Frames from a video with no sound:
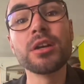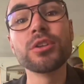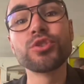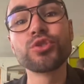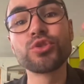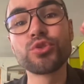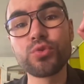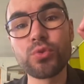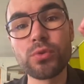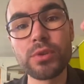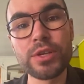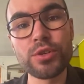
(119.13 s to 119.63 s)

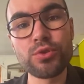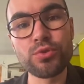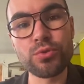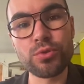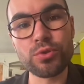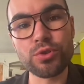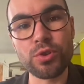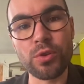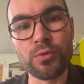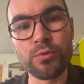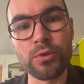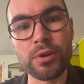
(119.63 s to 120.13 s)
tous les jours
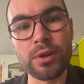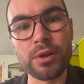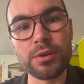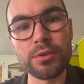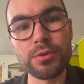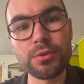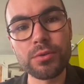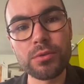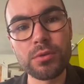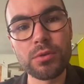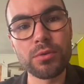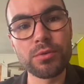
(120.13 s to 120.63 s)
j'envoie
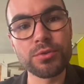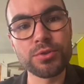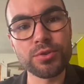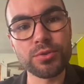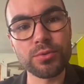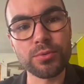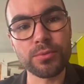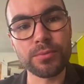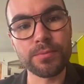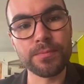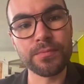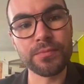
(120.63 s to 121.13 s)
une leçon
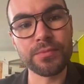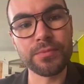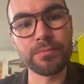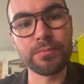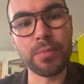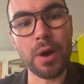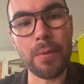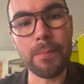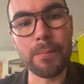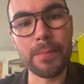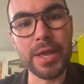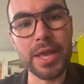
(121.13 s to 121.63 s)
par
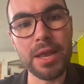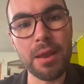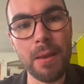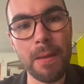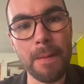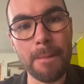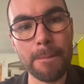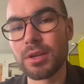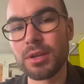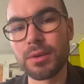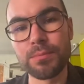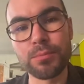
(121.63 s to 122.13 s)
mail
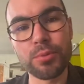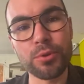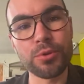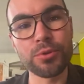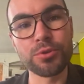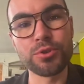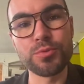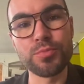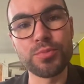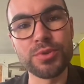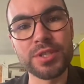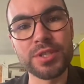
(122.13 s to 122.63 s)
pour que tu puisses